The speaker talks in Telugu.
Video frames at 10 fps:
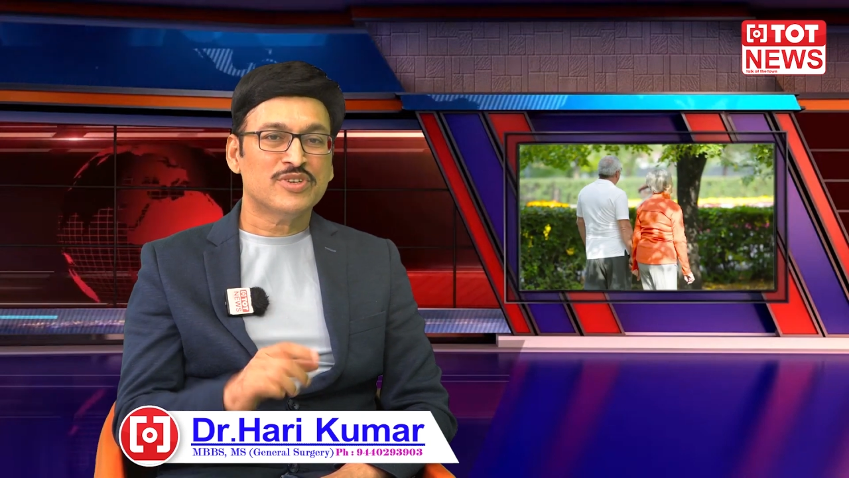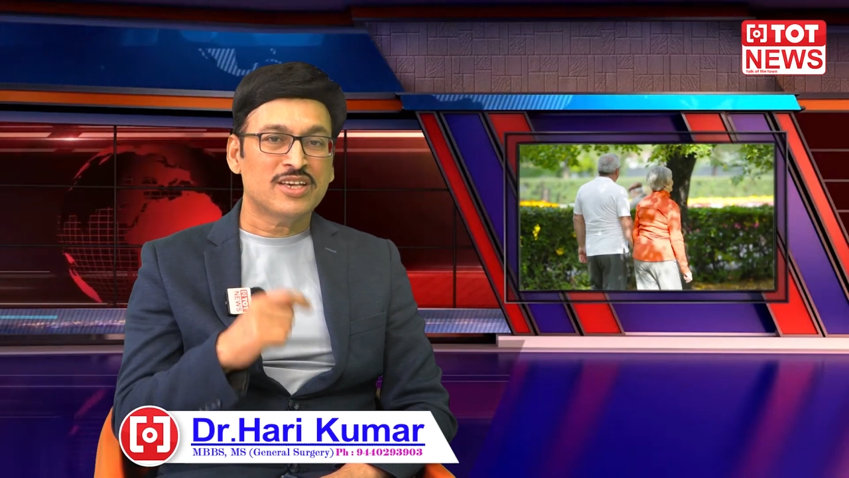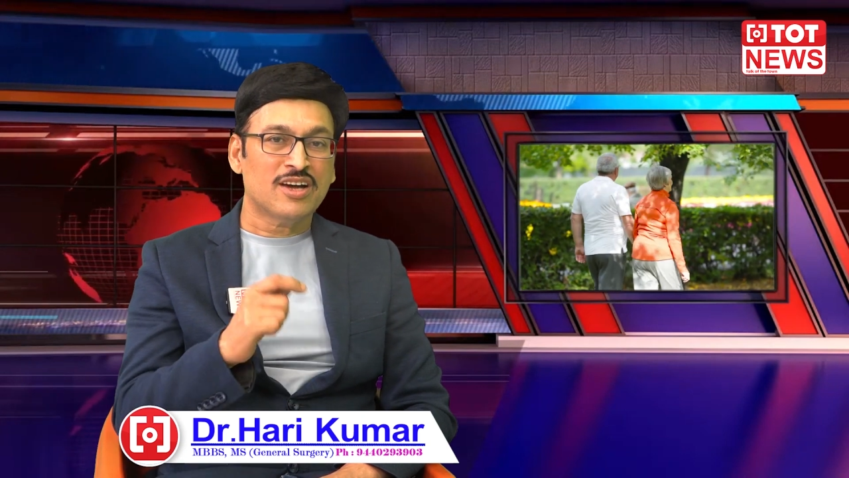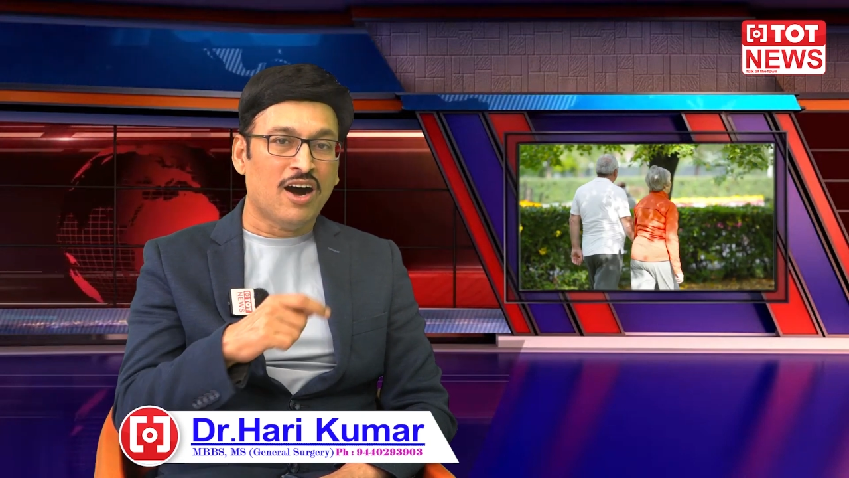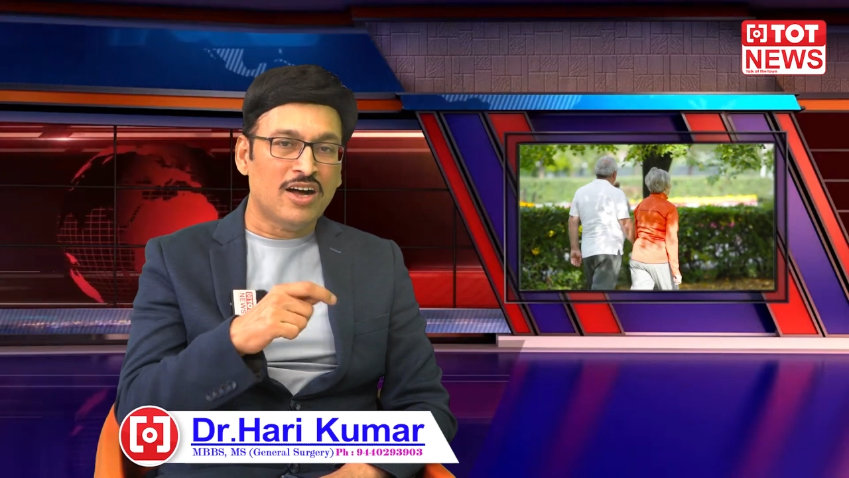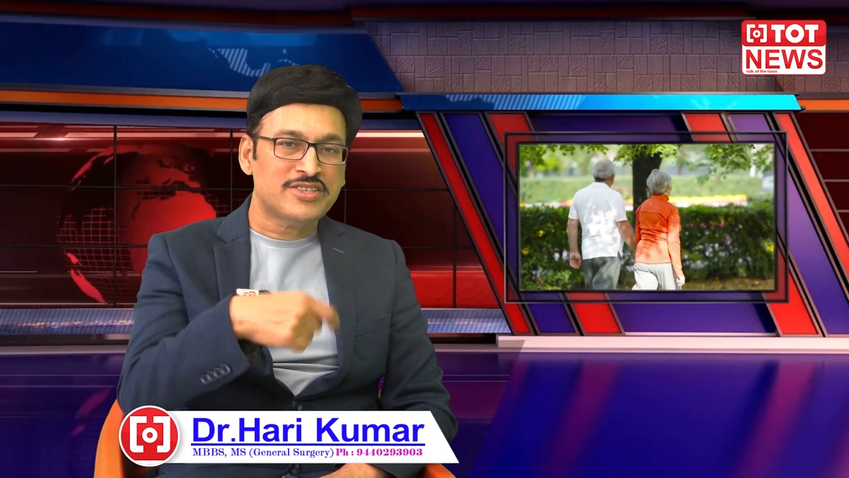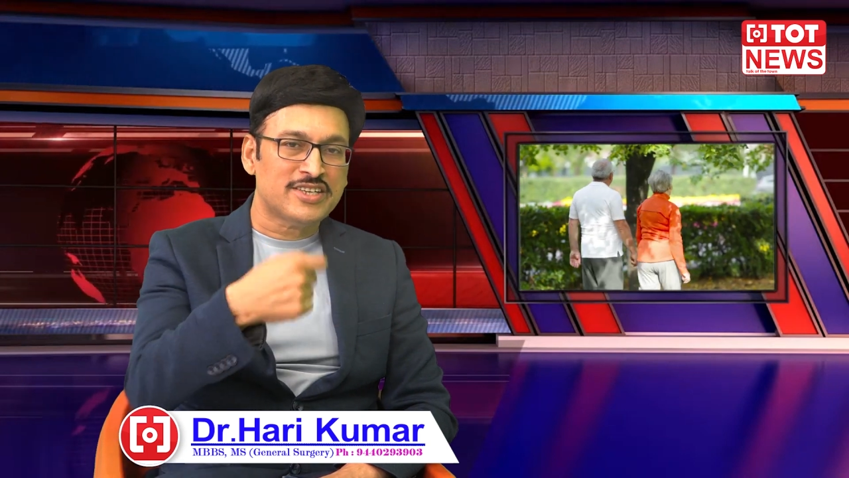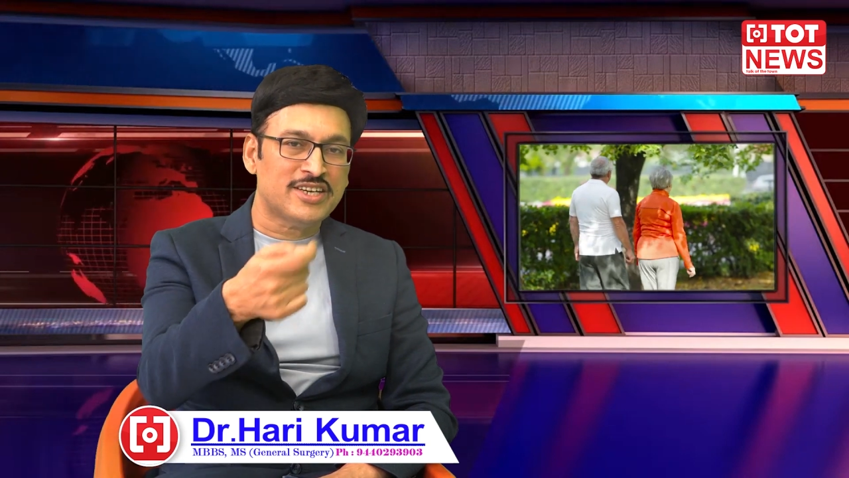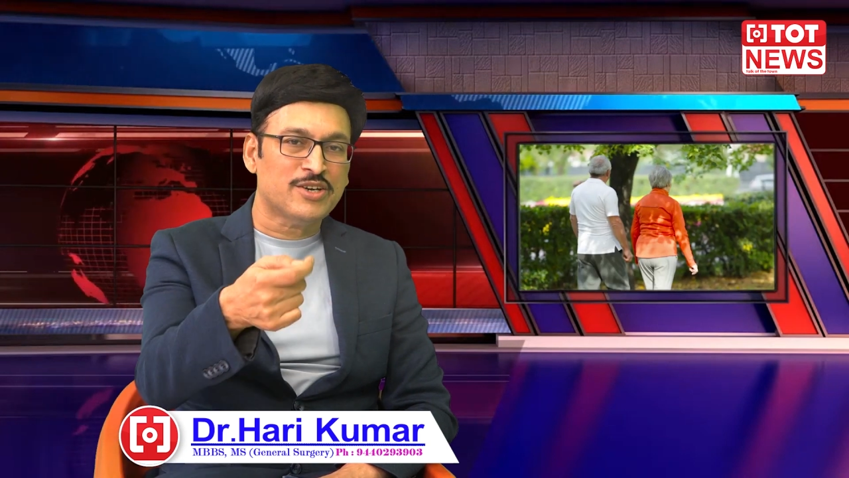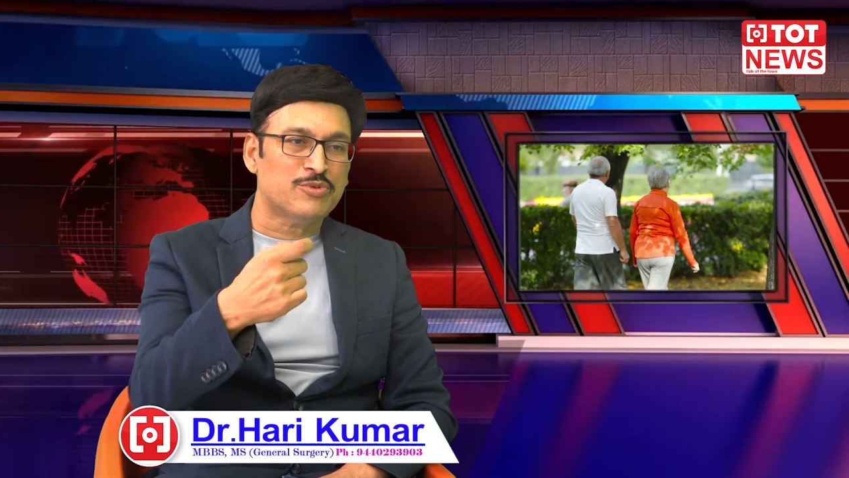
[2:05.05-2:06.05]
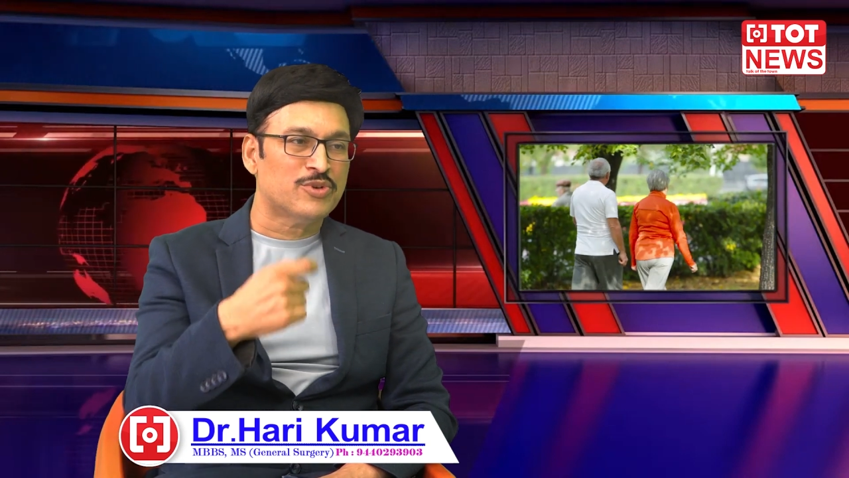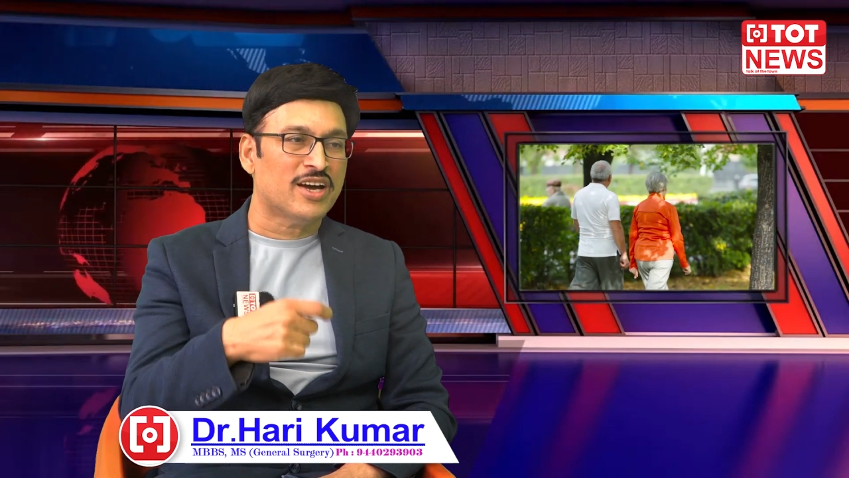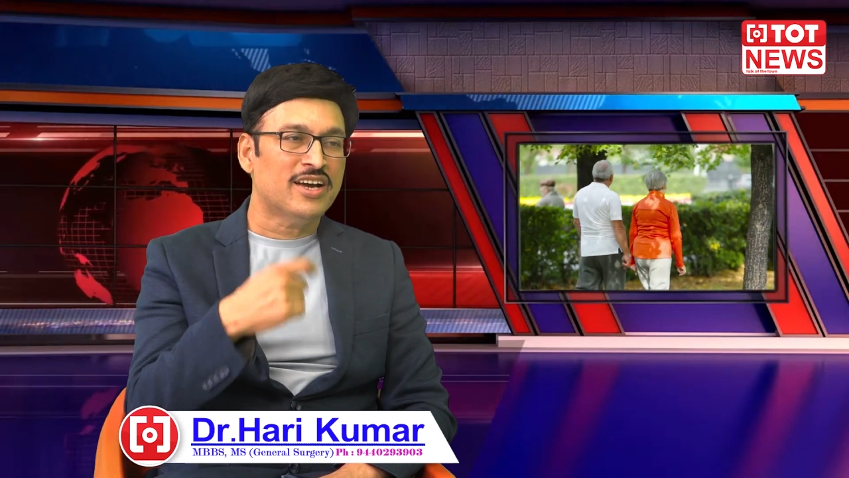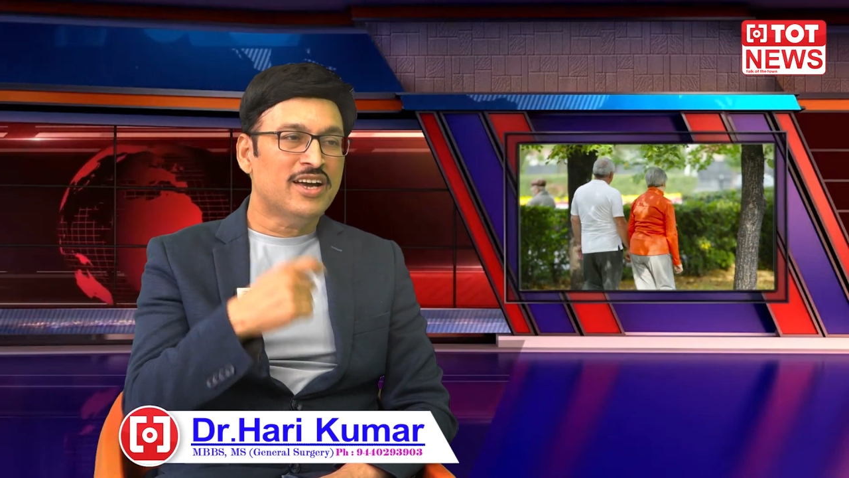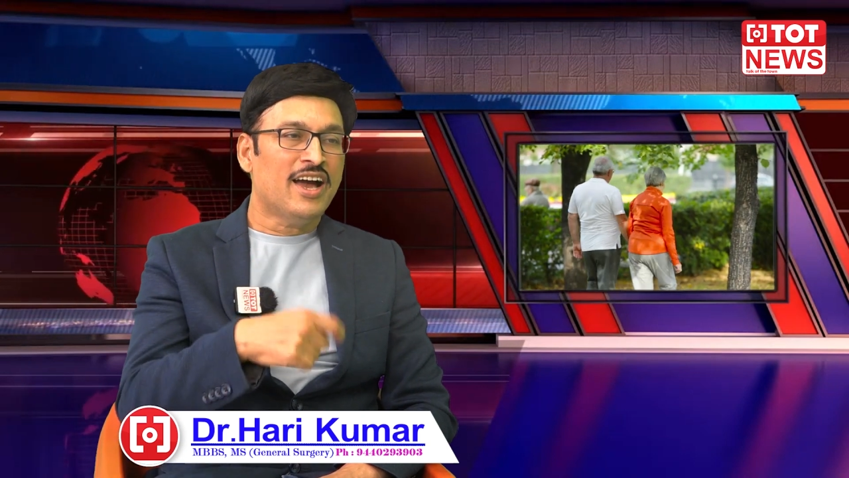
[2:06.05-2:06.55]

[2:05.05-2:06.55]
ఇంకా ఆచరణ కూడా